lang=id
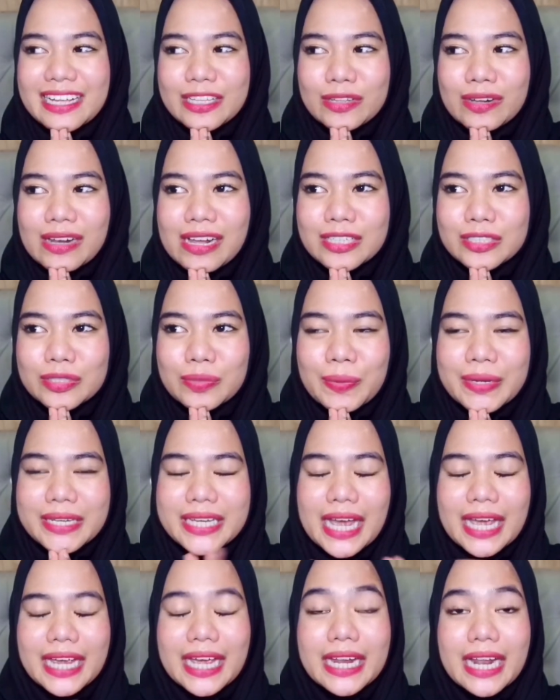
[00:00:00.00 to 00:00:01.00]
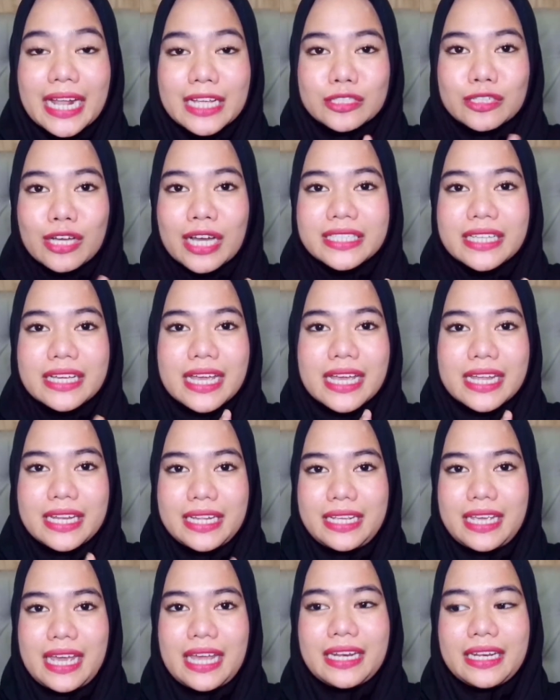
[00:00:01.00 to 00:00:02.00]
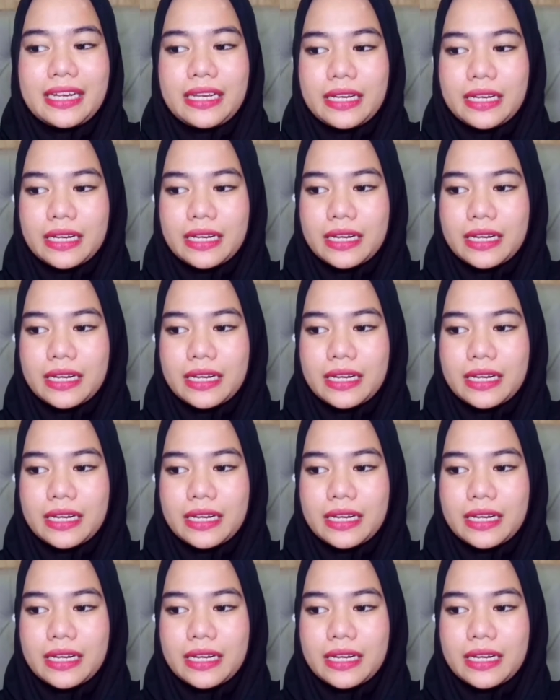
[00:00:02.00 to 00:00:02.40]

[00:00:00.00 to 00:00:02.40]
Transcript: dia tuh langsung percaya langsung aja jadian